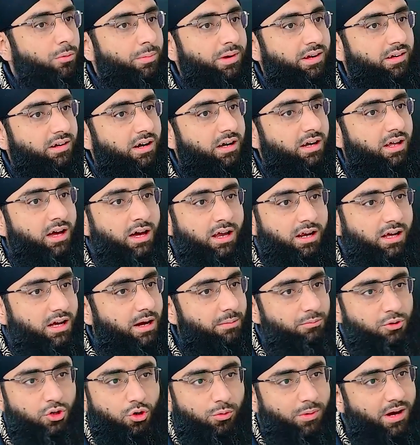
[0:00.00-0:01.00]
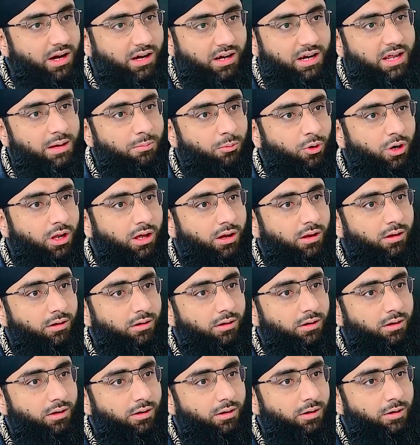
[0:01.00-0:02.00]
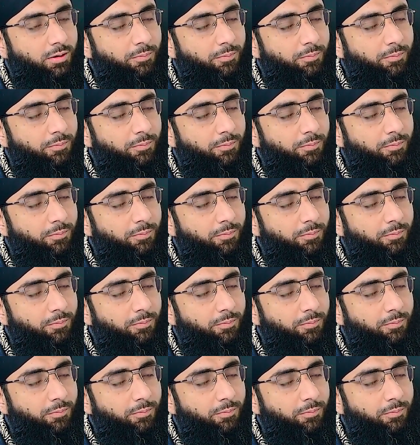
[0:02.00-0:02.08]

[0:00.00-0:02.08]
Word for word: चौबीस घंटे हर काम छुड़वा के नहीं बोला रहा बहुत